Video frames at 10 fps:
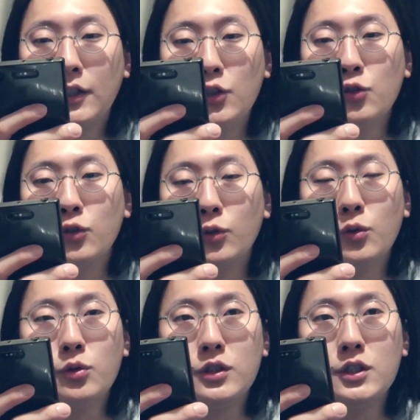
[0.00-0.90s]

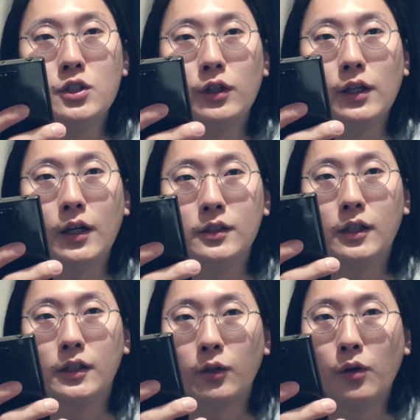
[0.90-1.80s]
기준으로 신청이
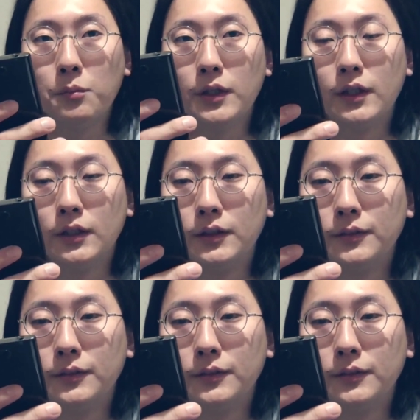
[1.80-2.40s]
가능하다고 합니다.